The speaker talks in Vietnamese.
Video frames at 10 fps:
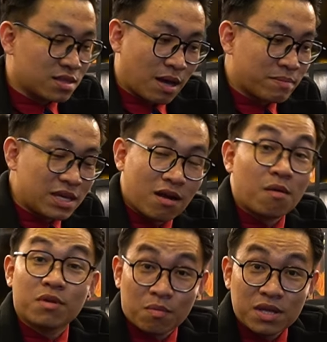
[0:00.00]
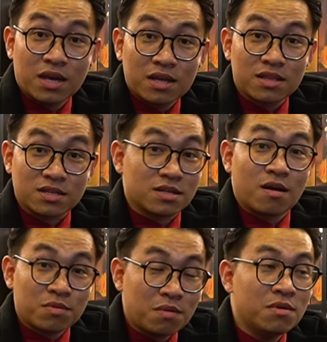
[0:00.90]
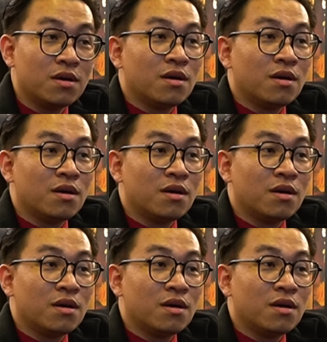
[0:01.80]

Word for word: Thậm chí nó không giống nha, thật sự không giống.